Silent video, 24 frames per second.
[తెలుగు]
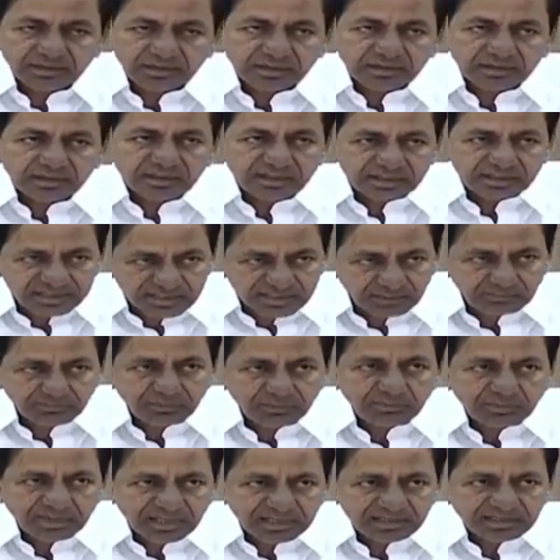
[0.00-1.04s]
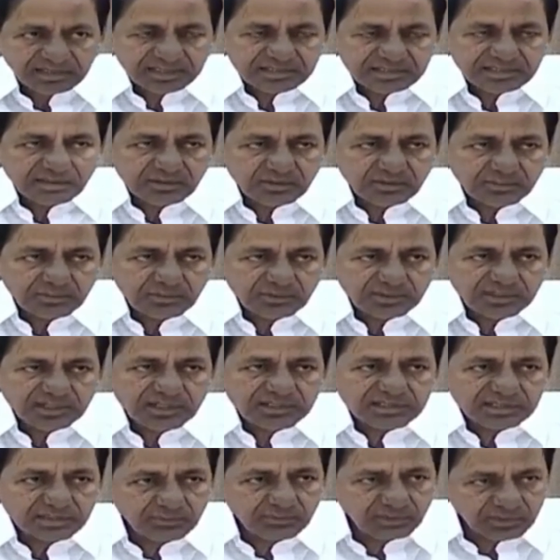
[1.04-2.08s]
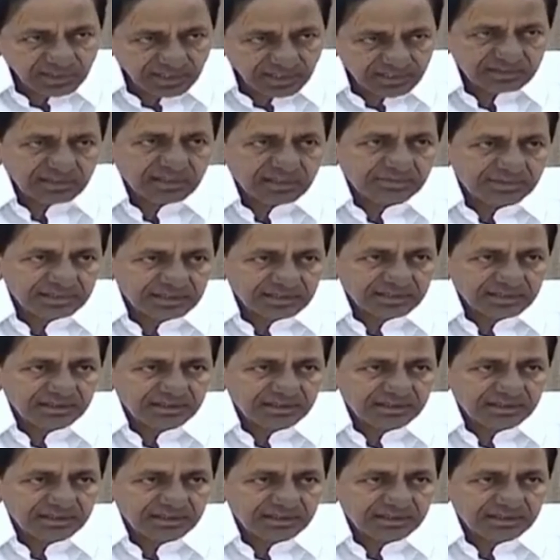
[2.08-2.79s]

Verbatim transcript: ఈ జబ్బు మన దేశంలో పుట్టిన జబ్బు కాదు కాబట్టి